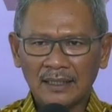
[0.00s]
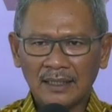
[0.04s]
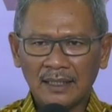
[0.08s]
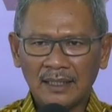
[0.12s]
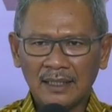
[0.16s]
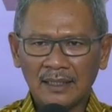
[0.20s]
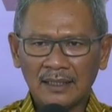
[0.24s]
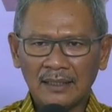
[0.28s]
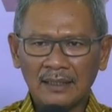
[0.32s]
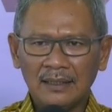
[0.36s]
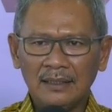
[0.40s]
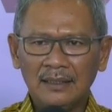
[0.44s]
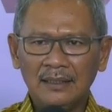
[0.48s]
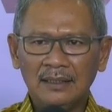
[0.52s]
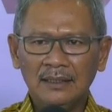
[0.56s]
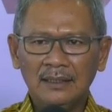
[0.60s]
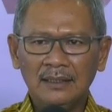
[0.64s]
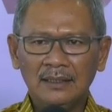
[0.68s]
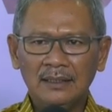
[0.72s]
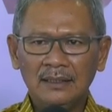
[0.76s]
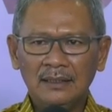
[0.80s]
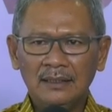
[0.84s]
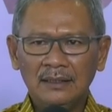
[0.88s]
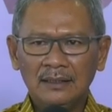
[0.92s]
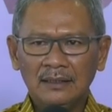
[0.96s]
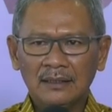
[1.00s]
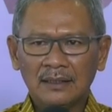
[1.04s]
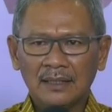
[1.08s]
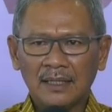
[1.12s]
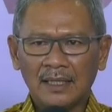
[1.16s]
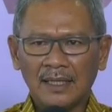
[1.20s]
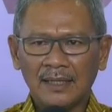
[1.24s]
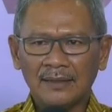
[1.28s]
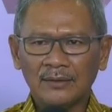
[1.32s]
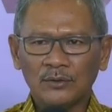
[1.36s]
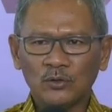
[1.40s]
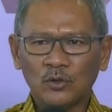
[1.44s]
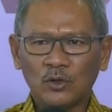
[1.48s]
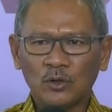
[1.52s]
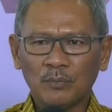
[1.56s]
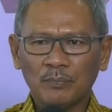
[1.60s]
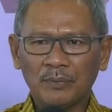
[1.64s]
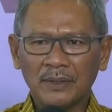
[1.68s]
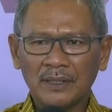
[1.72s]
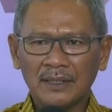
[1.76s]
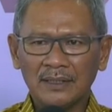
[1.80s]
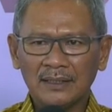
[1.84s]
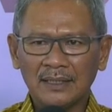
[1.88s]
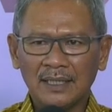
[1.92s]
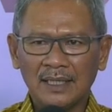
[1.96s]
RRI,
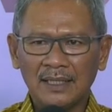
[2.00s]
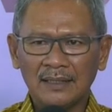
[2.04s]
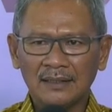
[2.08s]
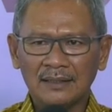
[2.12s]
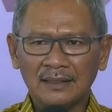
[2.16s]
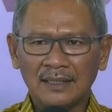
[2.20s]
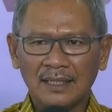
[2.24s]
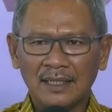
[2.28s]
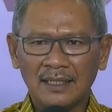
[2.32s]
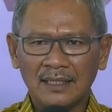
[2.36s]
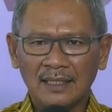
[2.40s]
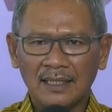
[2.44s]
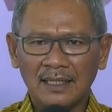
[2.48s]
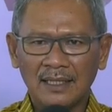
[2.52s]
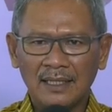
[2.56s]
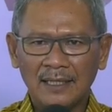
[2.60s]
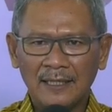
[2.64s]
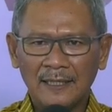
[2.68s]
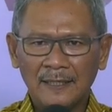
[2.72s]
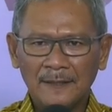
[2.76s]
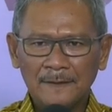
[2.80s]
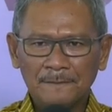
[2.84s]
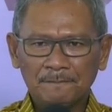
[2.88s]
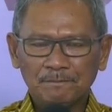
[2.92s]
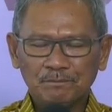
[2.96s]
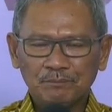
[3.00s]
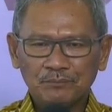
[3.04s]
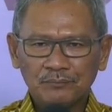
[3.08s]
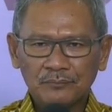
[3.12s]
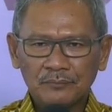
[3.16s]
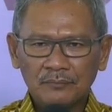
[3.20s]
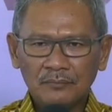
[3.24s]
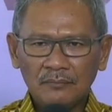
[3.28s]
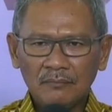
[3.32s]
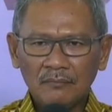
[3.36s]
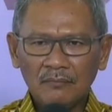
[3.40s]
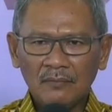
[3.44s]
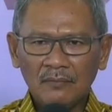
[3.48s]
Kantor Berita Antara